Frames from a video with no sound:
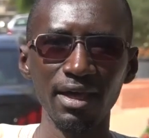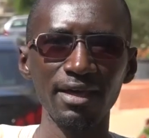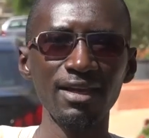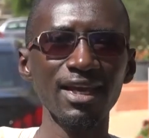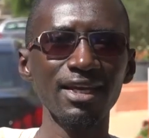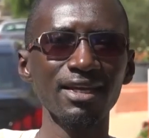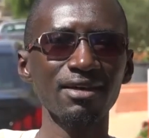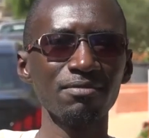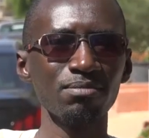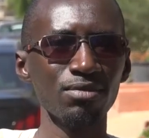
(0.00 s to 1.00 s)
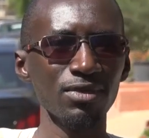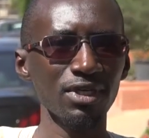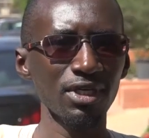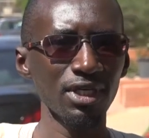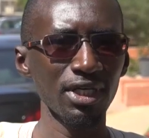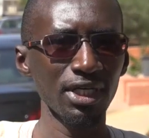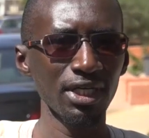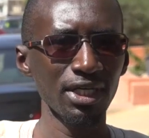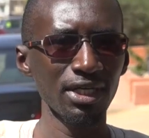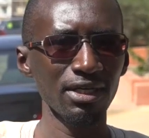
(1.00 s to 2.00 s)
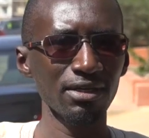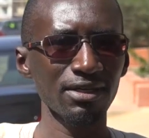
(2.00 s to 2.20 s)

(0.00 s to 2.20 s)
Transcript: Il y a des euh,